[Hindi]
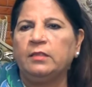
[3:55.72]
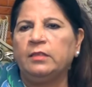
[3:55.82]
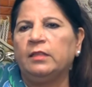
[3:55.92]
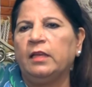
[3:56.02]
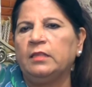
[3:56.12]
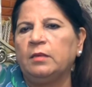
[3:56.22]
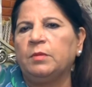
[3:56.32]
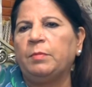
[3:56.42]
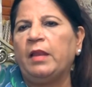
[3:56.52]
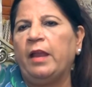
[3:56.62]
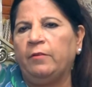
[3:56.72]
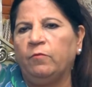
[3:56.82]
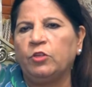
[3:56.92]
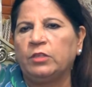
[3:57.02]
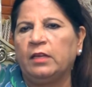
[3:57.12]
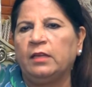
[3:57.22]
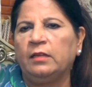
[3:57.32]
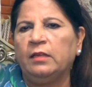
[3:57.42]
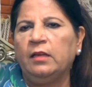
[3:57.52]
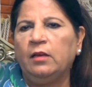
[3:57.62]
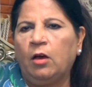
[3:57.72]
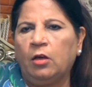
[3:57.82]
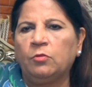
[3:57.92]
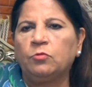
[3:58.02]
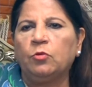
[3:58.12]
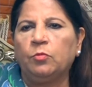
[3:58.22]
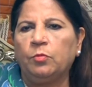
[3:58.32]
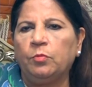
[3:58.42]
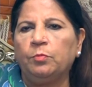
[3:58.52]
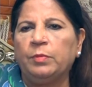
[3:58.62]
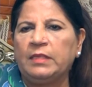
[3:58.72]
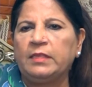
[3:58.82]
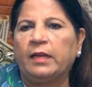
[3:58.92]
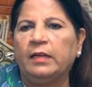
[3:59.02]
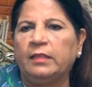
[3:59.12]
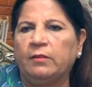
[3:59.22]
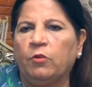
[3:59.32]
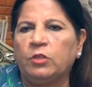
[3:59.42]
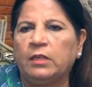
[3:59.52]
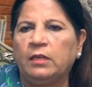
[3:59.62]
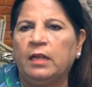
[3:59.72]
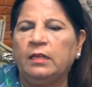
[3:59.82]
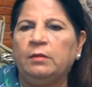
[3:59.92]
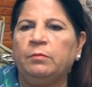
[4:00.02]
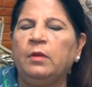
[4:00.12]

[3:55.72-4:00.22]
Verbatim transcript: कहा जाता है कि सबसे पहले हैंड वॉश करें और उसको 20 सेकंड तक वॉश करना ये